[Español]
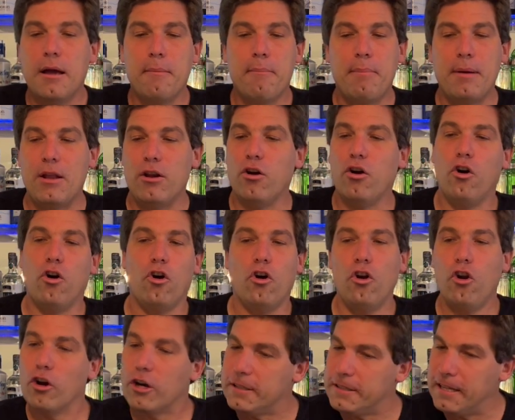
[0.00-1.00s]
Pero
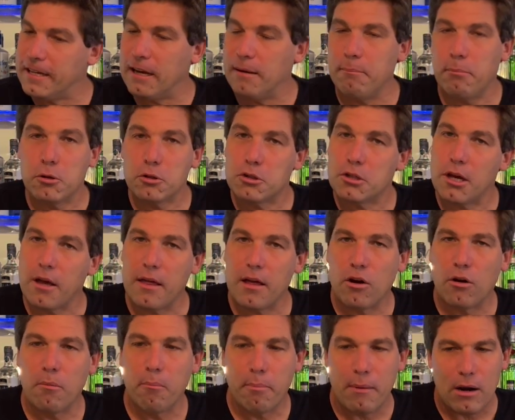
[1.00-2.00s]
los que tengan posibilidad de
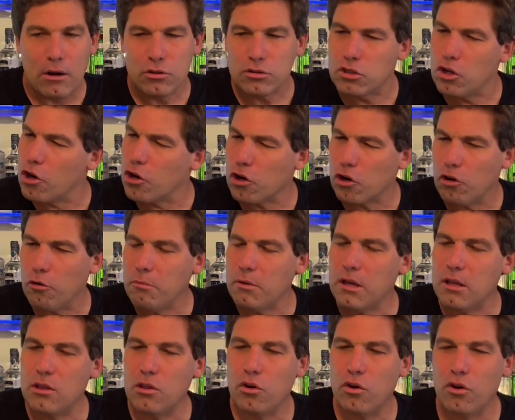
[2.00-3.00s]
comprarlo se los
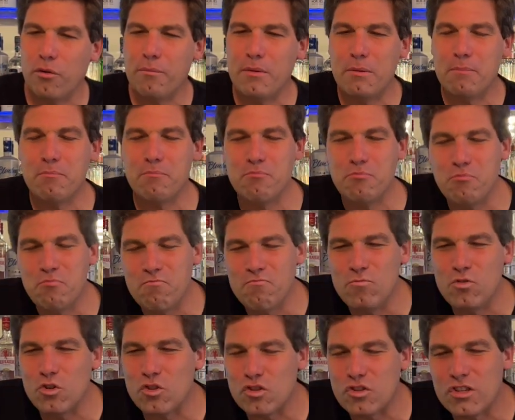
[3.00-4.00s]
recomiendo.
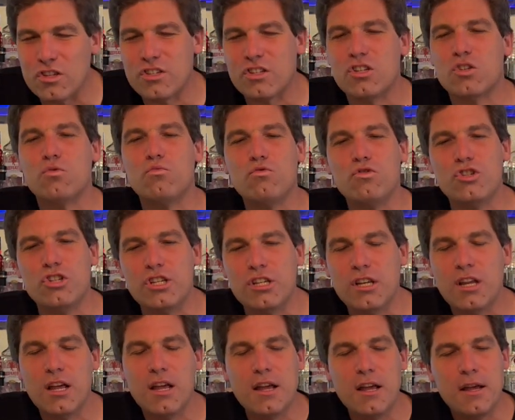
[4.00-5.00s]
No sé si es un
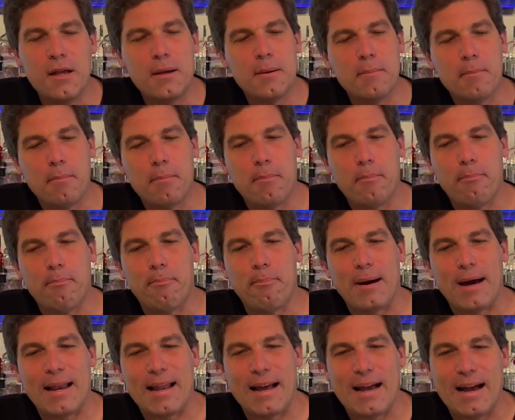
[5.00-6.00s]
jean
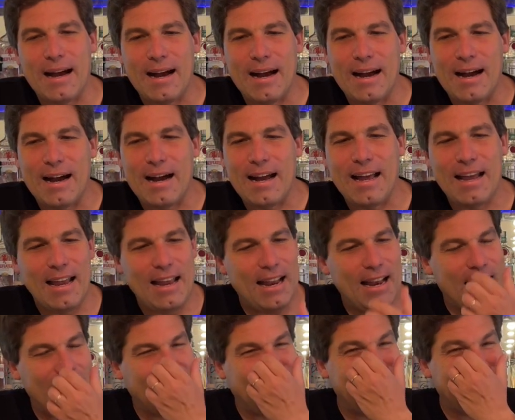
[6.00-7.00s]
para
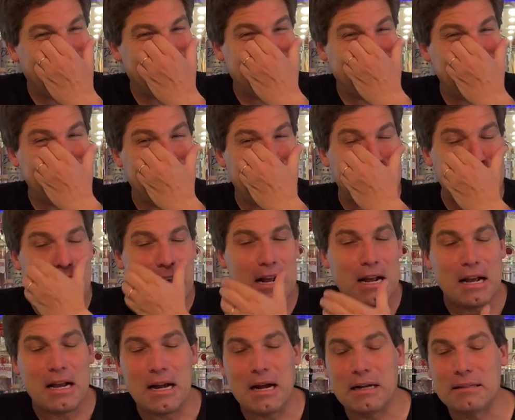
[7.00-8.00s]
el que recién
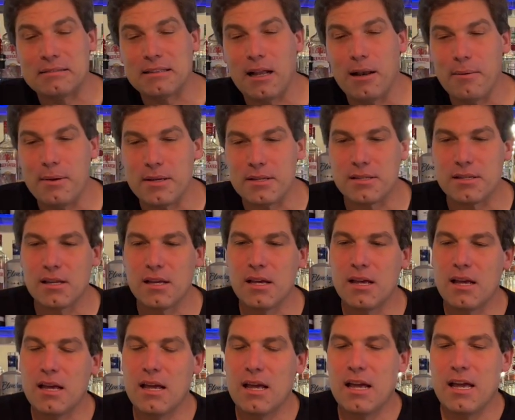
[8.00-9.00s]
arranca, tal vez
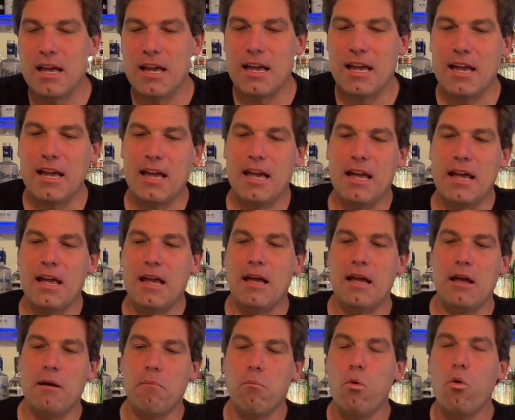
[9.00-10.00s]
eh,
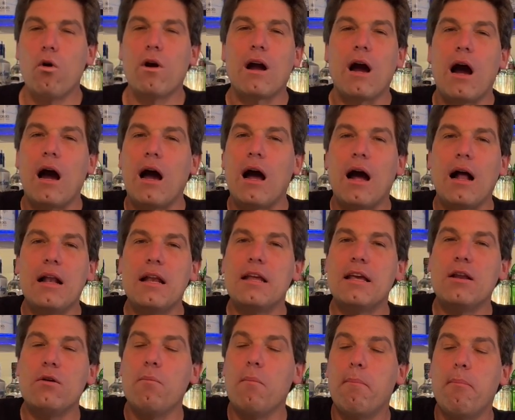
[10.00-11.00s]
busca a
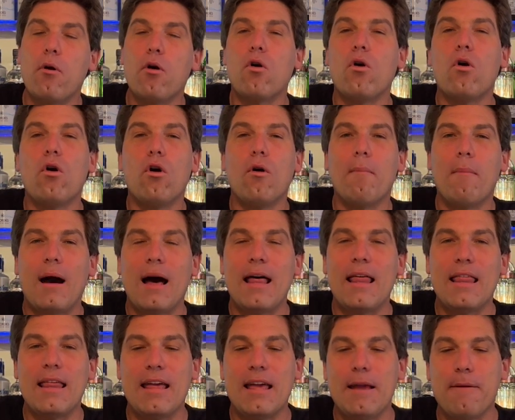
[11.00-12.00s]
alguien un poco
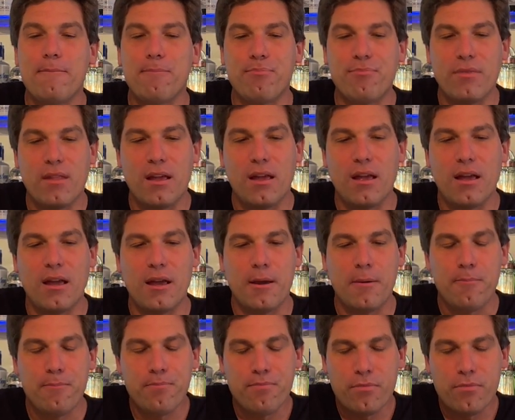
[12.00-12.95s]
más de